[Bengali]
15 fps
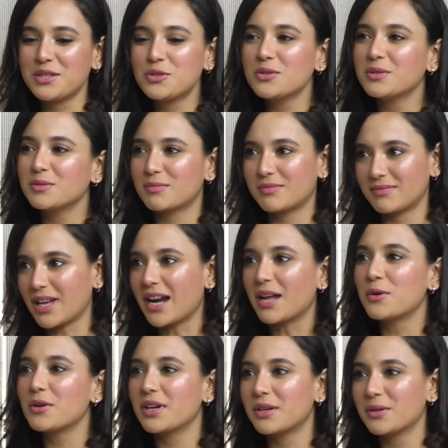একটু
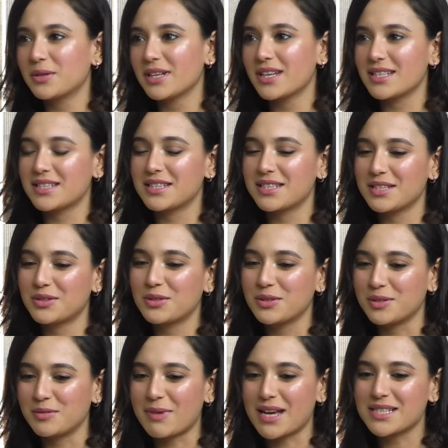তাড়াহুড়া করে এসেছি তো
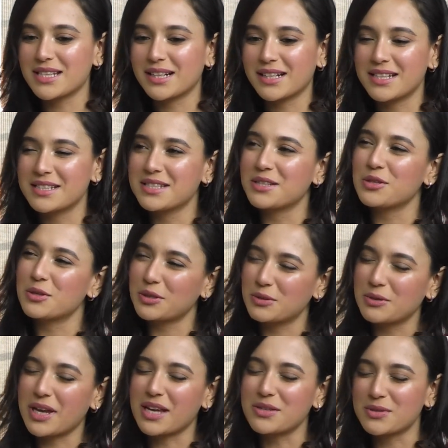বাসার কাছে এজন্য
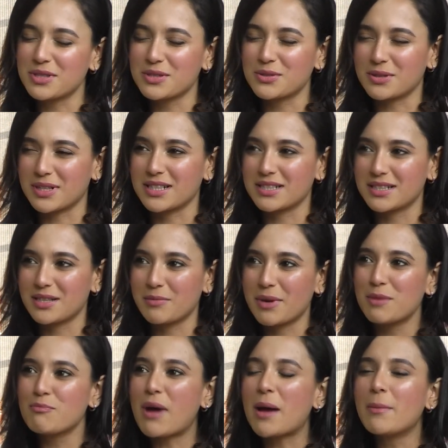একটু ক্যাজুয়ালি চলে আসলাম
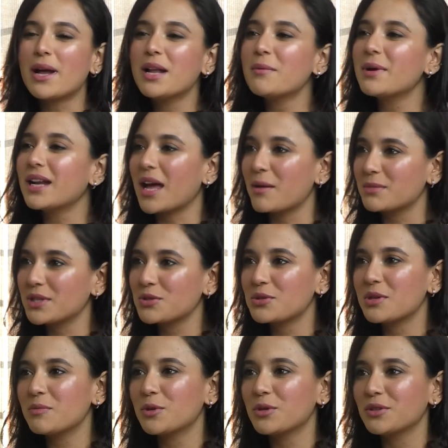আর মামার আমার নামটা
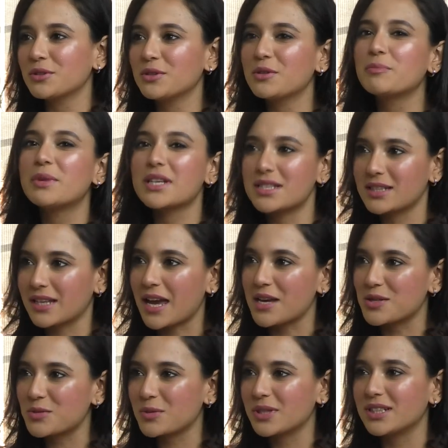শুনে মনে হলো বেশ
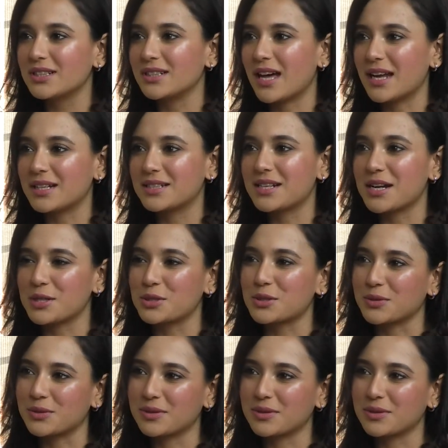ক্যাজুয়াল আড্ডার শো